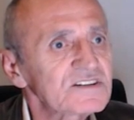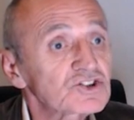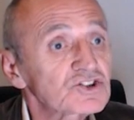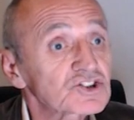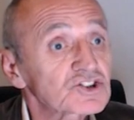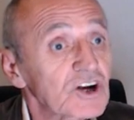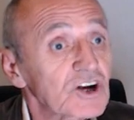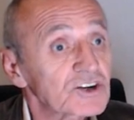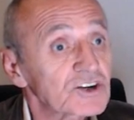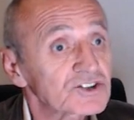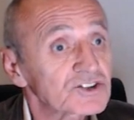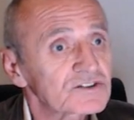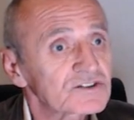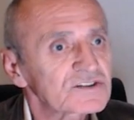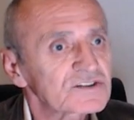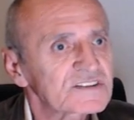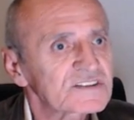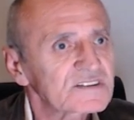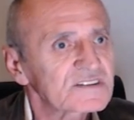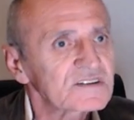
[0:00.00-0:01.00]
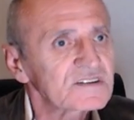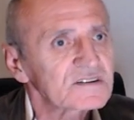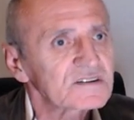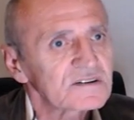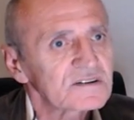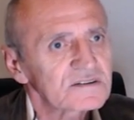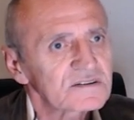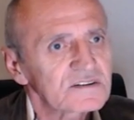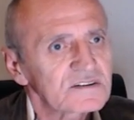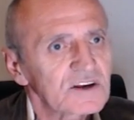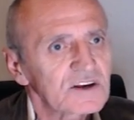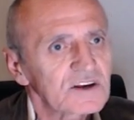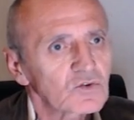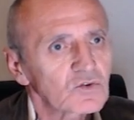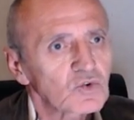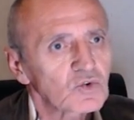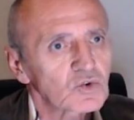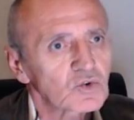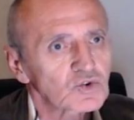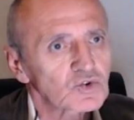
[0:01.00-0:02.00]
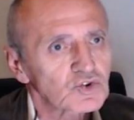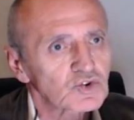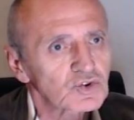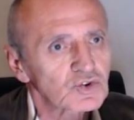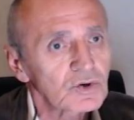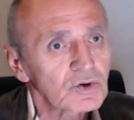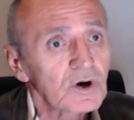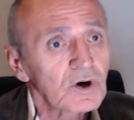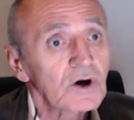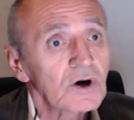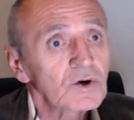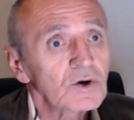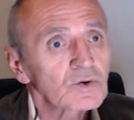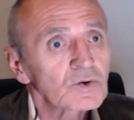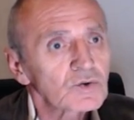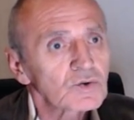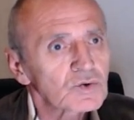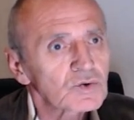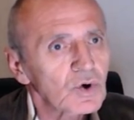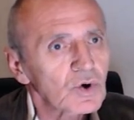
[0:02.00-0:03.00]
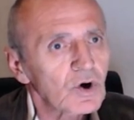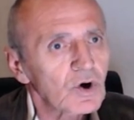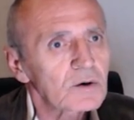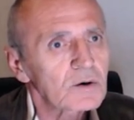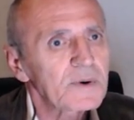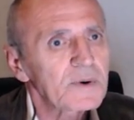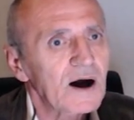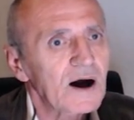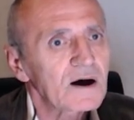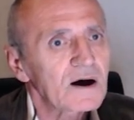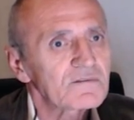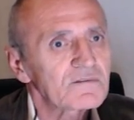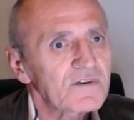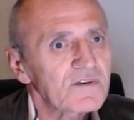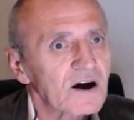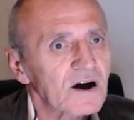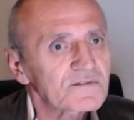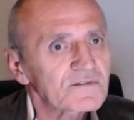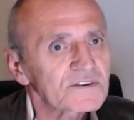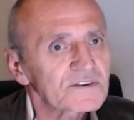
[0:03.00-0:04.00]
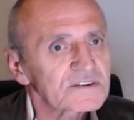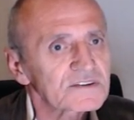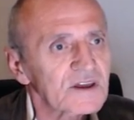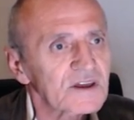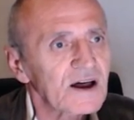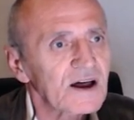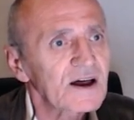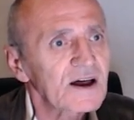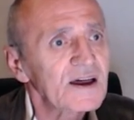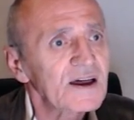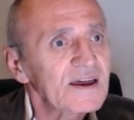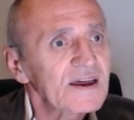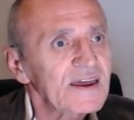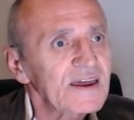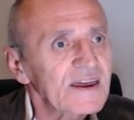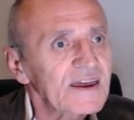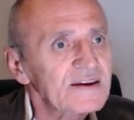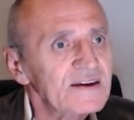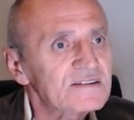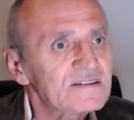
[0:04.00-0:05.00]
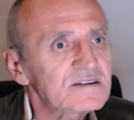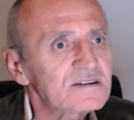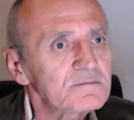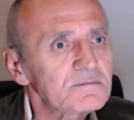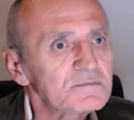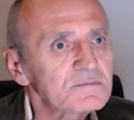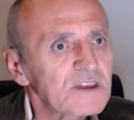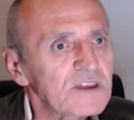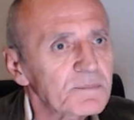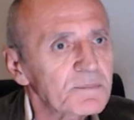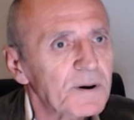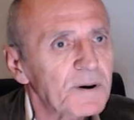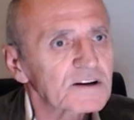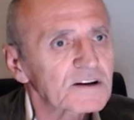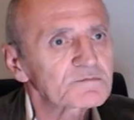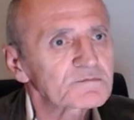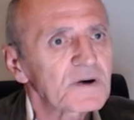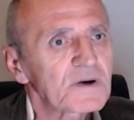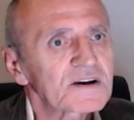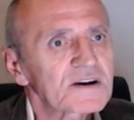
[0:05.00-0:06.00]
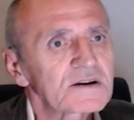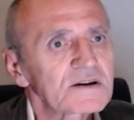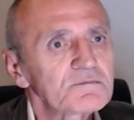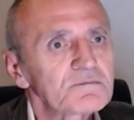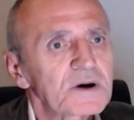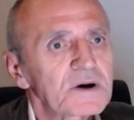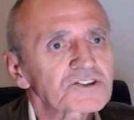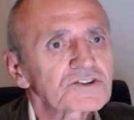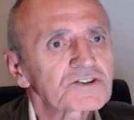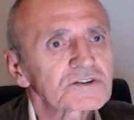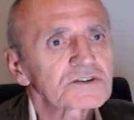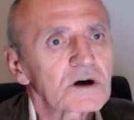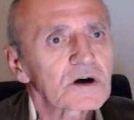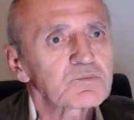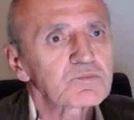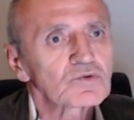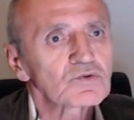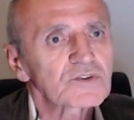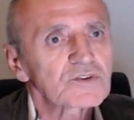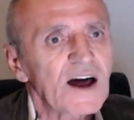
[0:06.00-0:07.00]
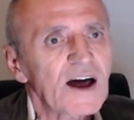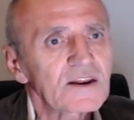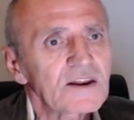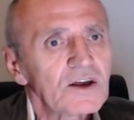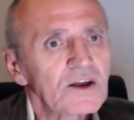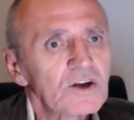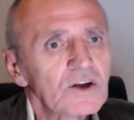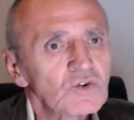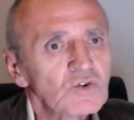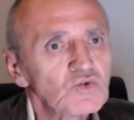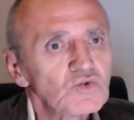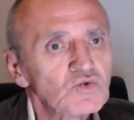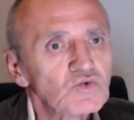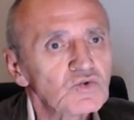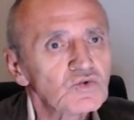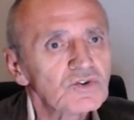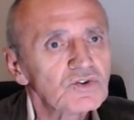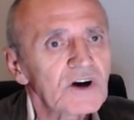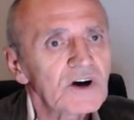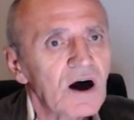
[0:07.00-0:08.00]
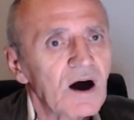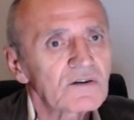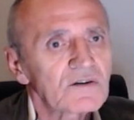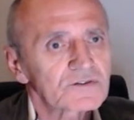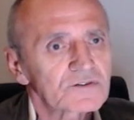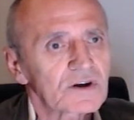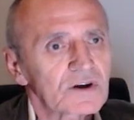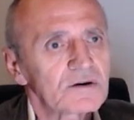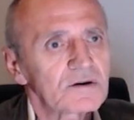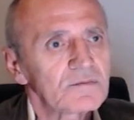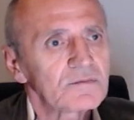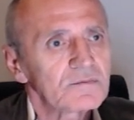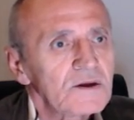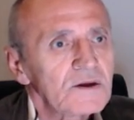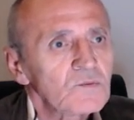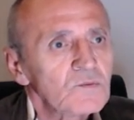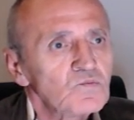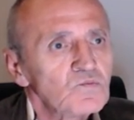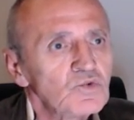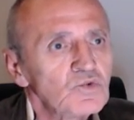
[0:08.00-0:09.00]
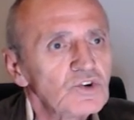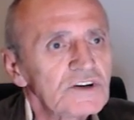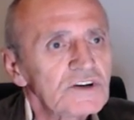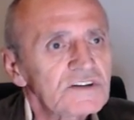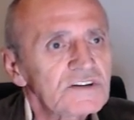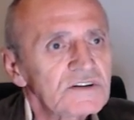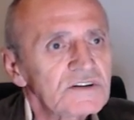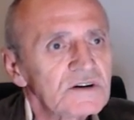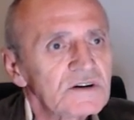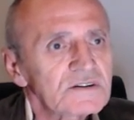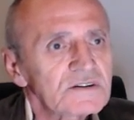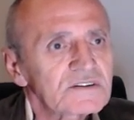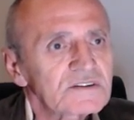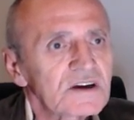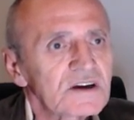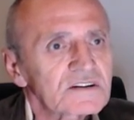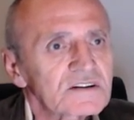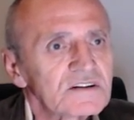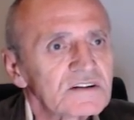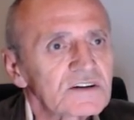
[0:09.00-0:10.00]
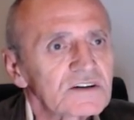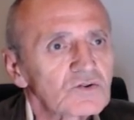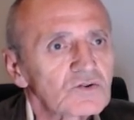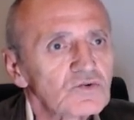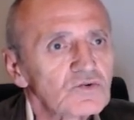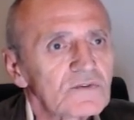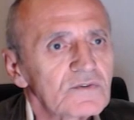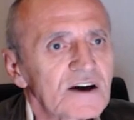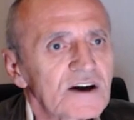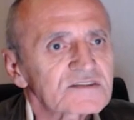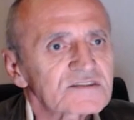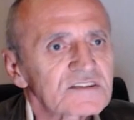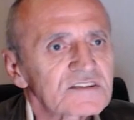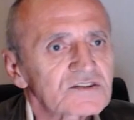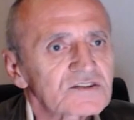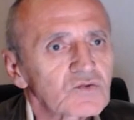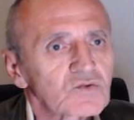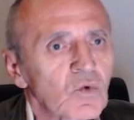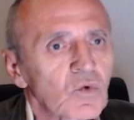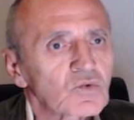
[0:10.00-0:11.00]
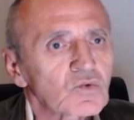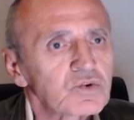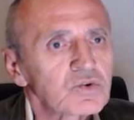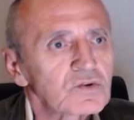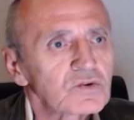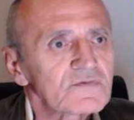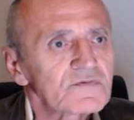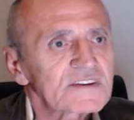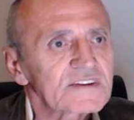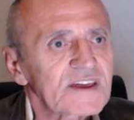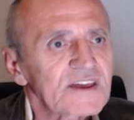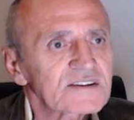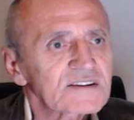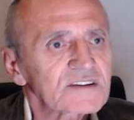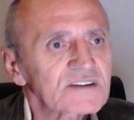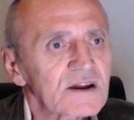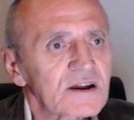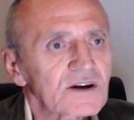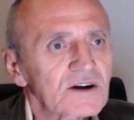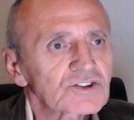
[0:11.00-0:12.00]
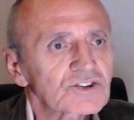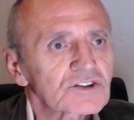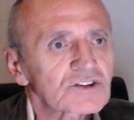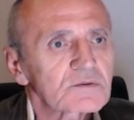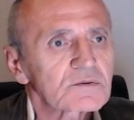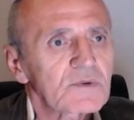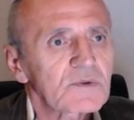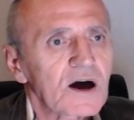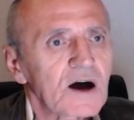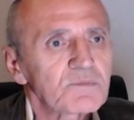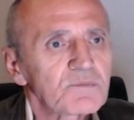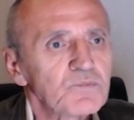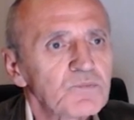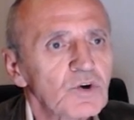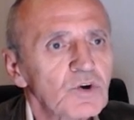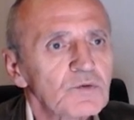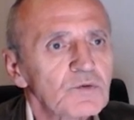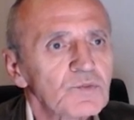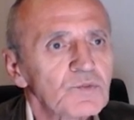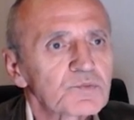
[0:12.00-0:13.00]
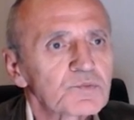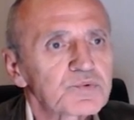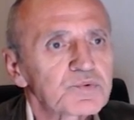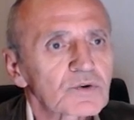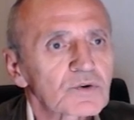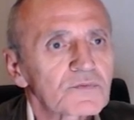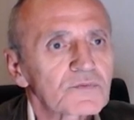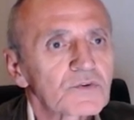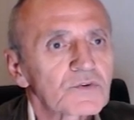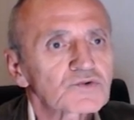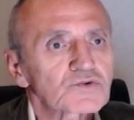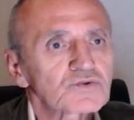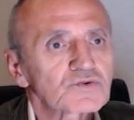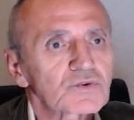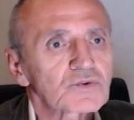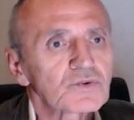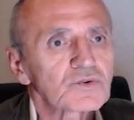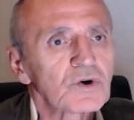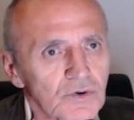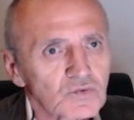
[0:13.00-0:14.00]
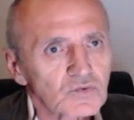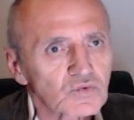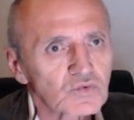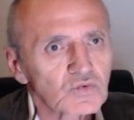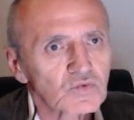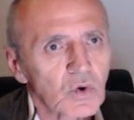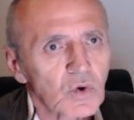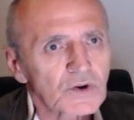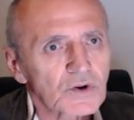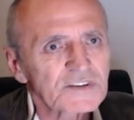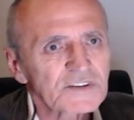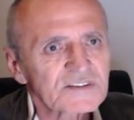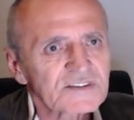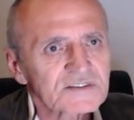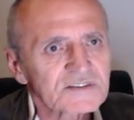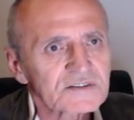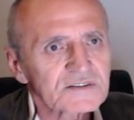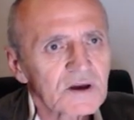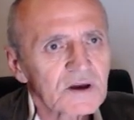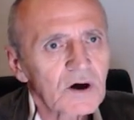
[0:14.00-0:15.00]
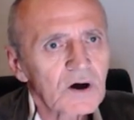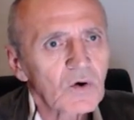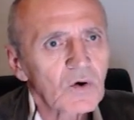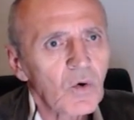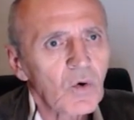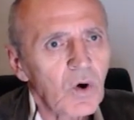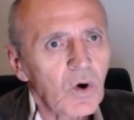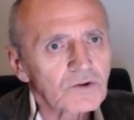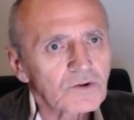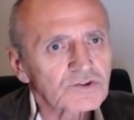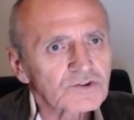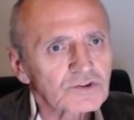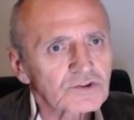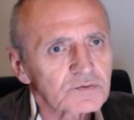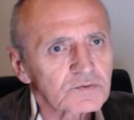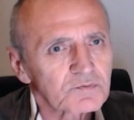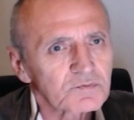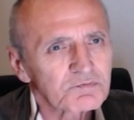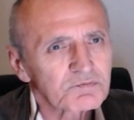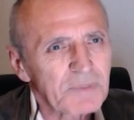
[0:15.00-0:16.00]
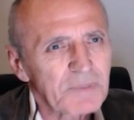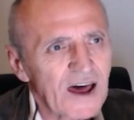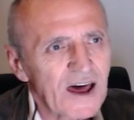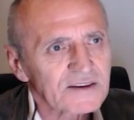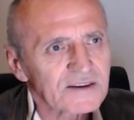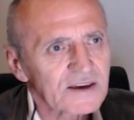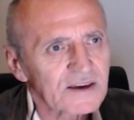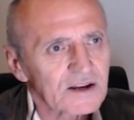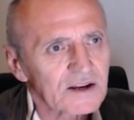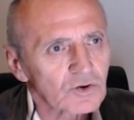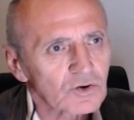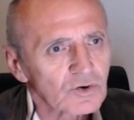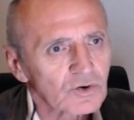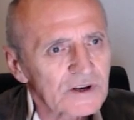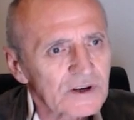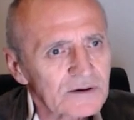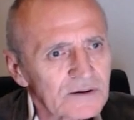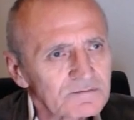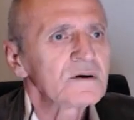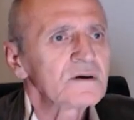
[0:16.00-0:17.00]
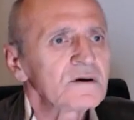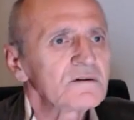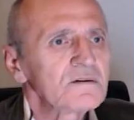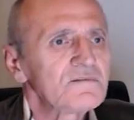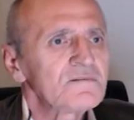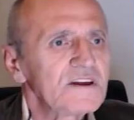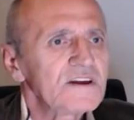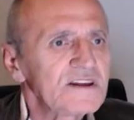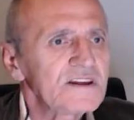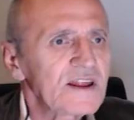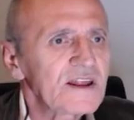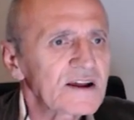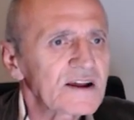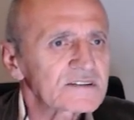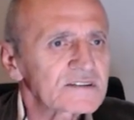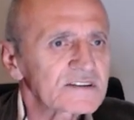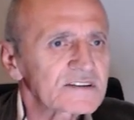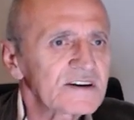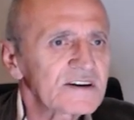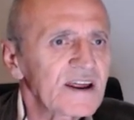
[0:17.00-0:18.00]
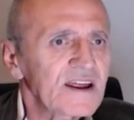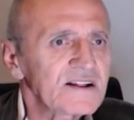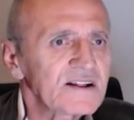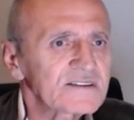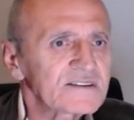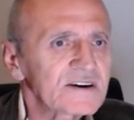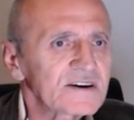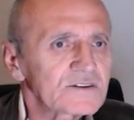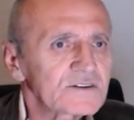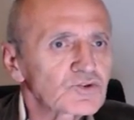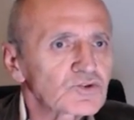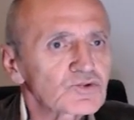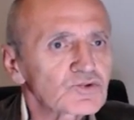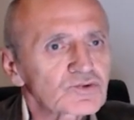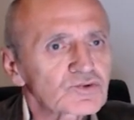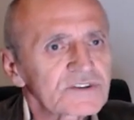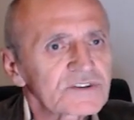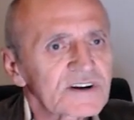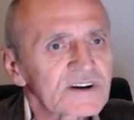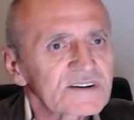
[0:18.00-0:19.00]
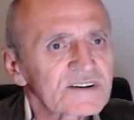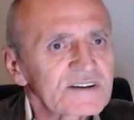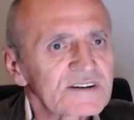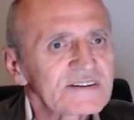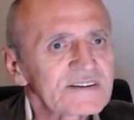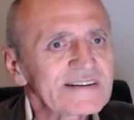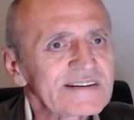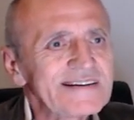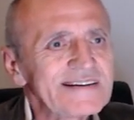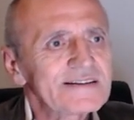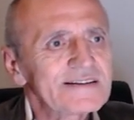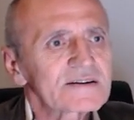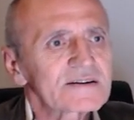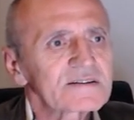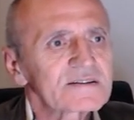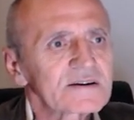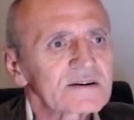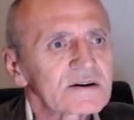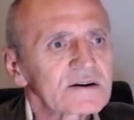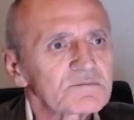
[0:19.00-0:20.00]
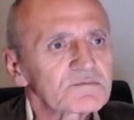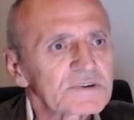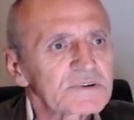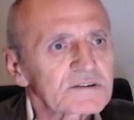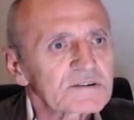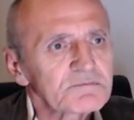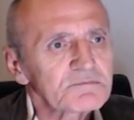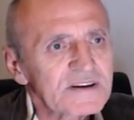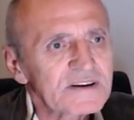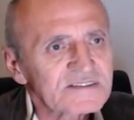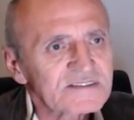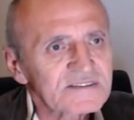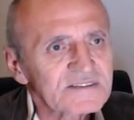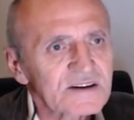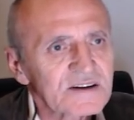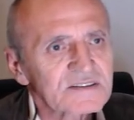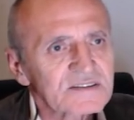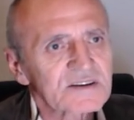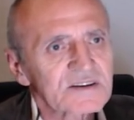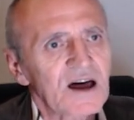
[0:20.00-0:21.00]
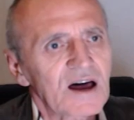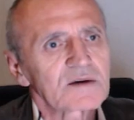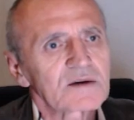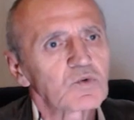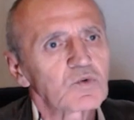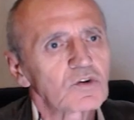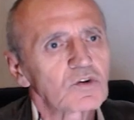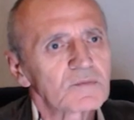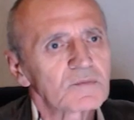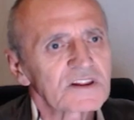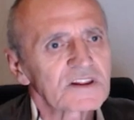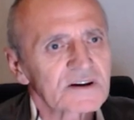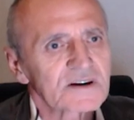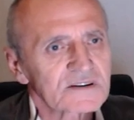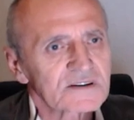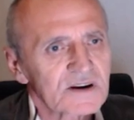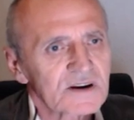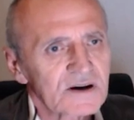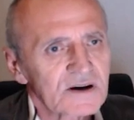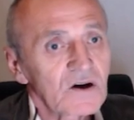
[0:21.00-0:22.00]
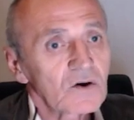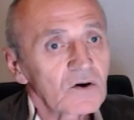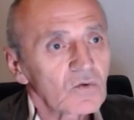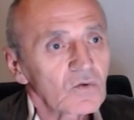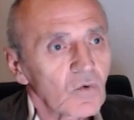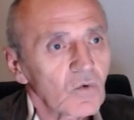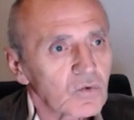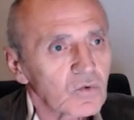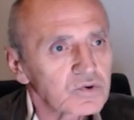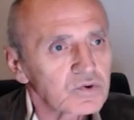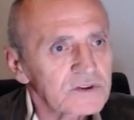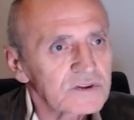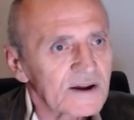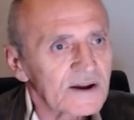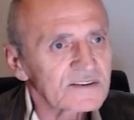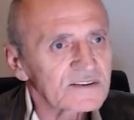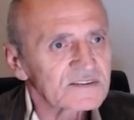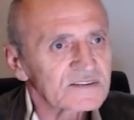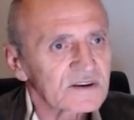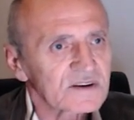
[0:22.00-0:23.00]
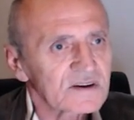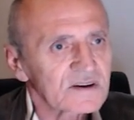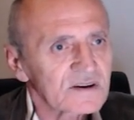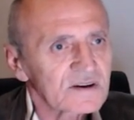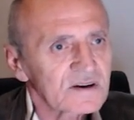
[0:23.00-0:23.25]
şaşırttı diye konuştu Köba Vakfı'nda eğitim departmanının başında bulunan Julia Andre. Münih Teknik Üniversitesi Okul ve Ders Araştırma Bölümü Profesörü Doris Holzberger'e göre veliler genelde çocuklarının ileride bir meslek sahibi olmalarına, okullar ise